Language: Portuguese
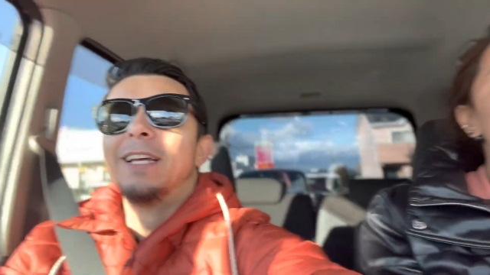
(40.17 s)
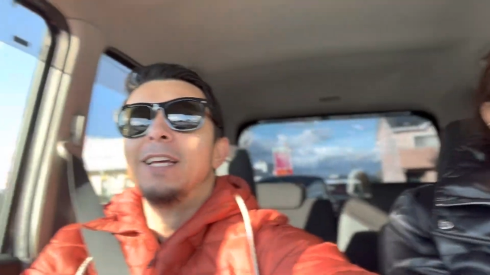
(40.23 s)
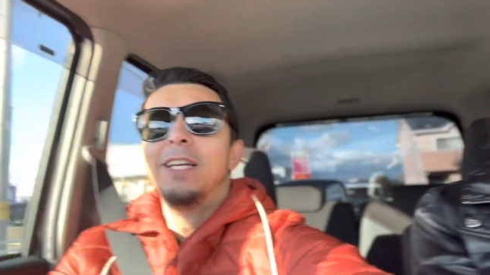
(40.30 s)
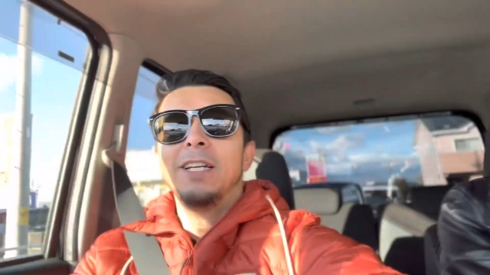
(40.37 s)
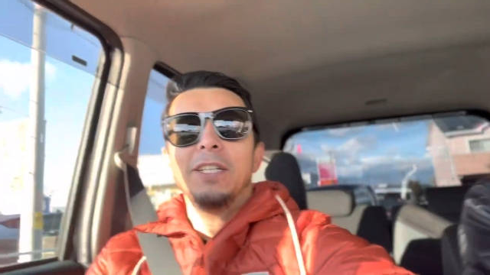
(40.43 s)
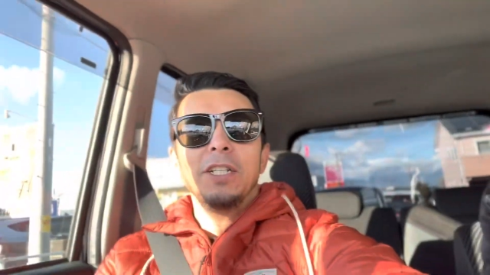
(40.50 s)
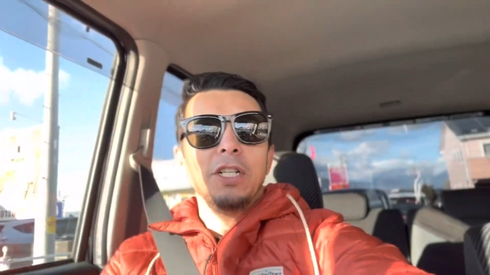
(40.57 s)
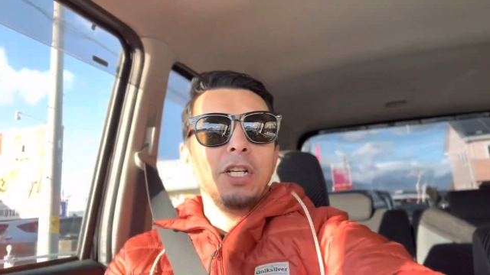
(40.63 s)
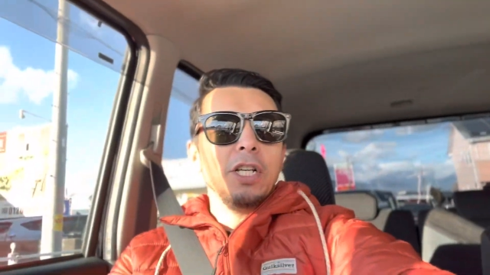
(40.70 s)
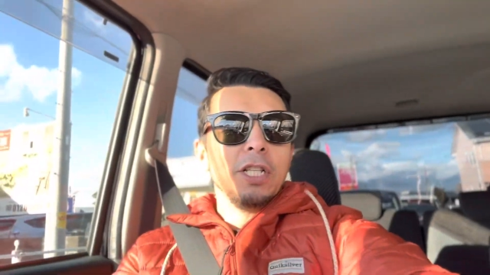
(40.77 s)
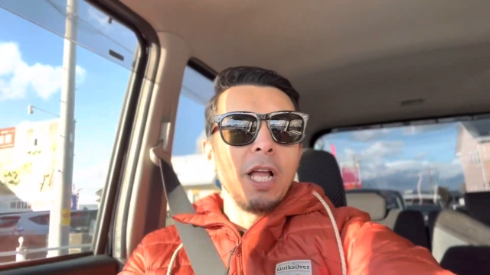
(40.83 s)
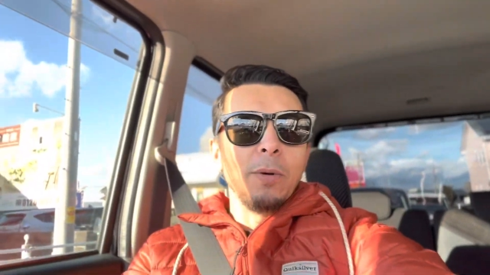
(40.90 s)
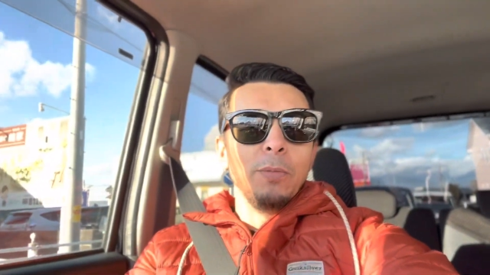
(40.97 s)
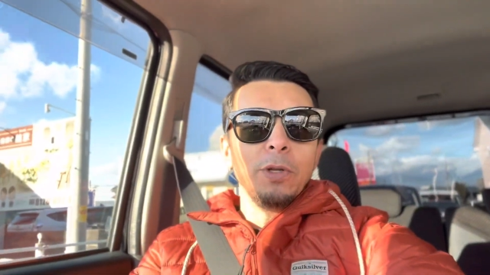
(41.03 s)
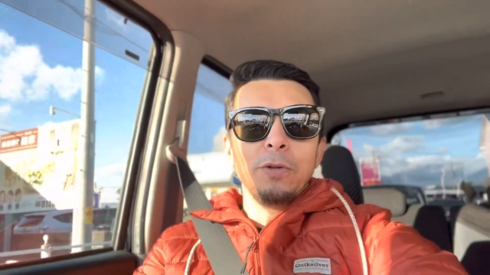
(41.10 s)
frio.
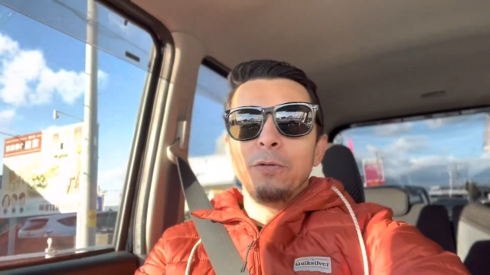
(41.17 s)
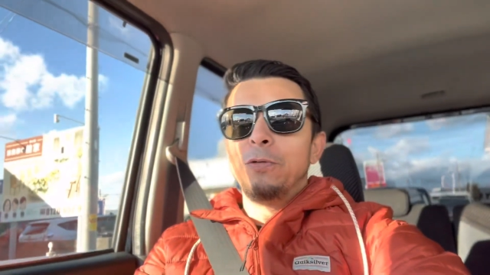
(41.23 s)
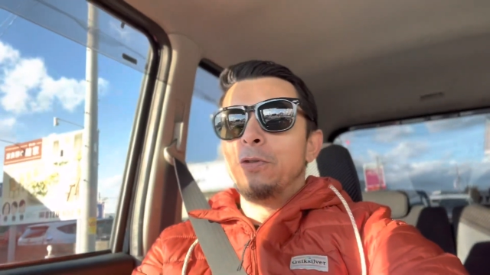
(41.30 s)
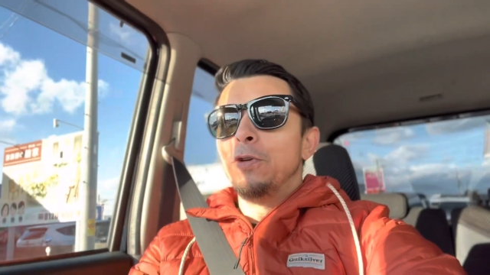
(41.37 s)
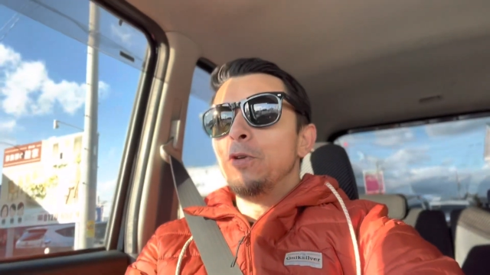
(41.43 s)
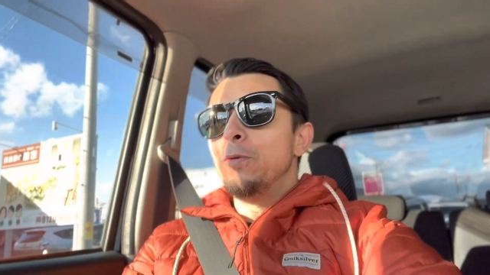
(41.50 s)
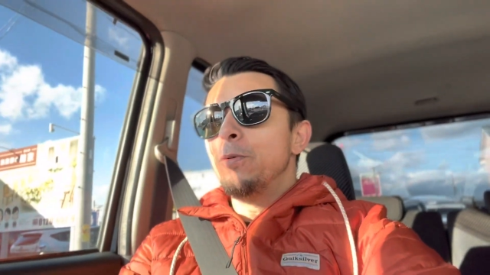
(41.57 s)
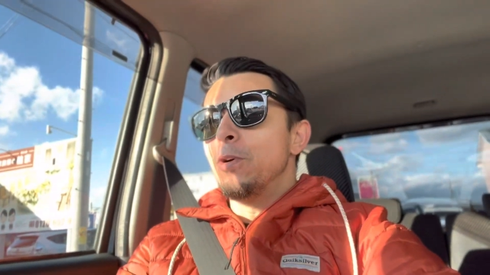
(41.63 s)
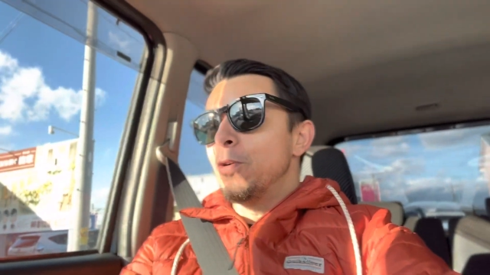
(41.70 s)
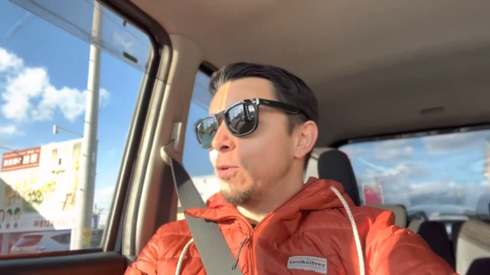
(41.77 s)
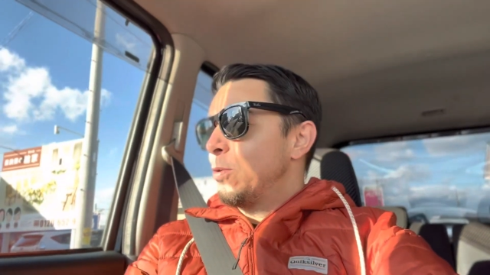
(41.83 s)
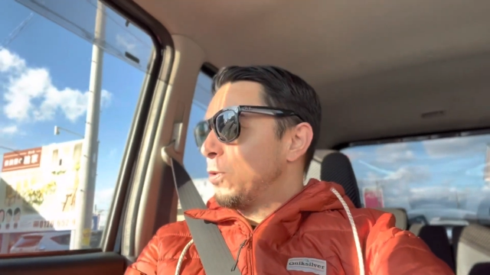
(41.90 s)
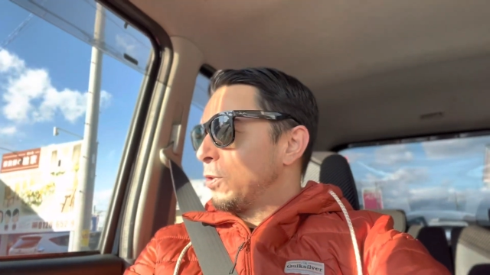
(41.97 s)
tá muito frio, meu.